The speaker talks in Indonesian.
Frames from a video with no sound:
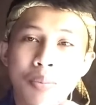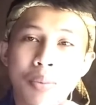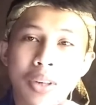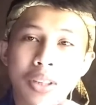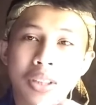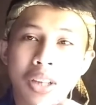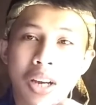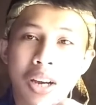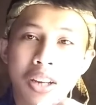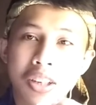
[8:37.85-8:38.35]

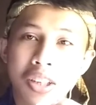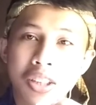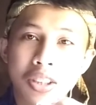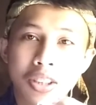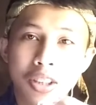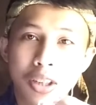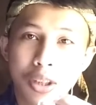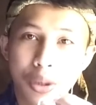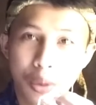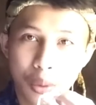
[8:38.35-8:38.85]
pasangannya
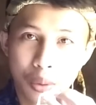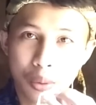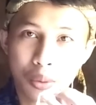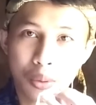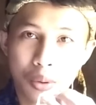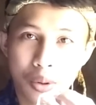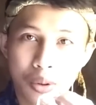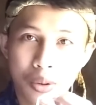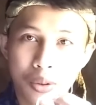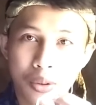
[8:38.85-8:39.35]

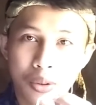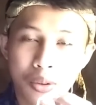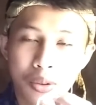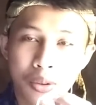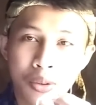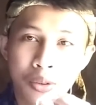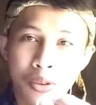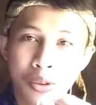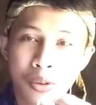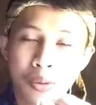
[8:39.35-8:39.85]
selingkuh
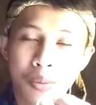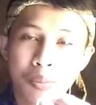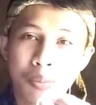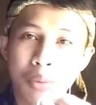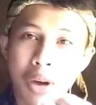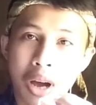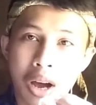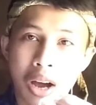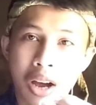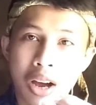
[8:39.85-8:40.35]

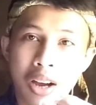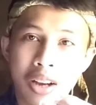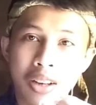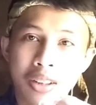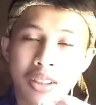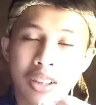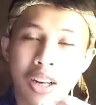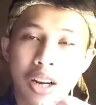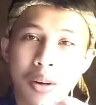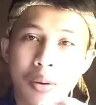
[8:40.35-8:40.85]
ba
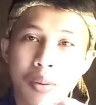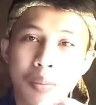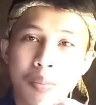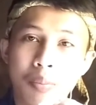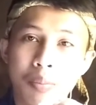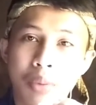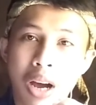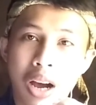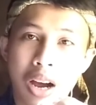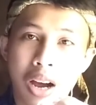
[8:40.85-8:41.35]
dan
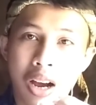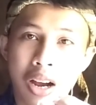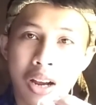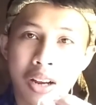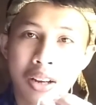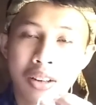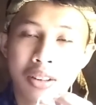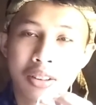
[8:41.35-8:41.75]
ba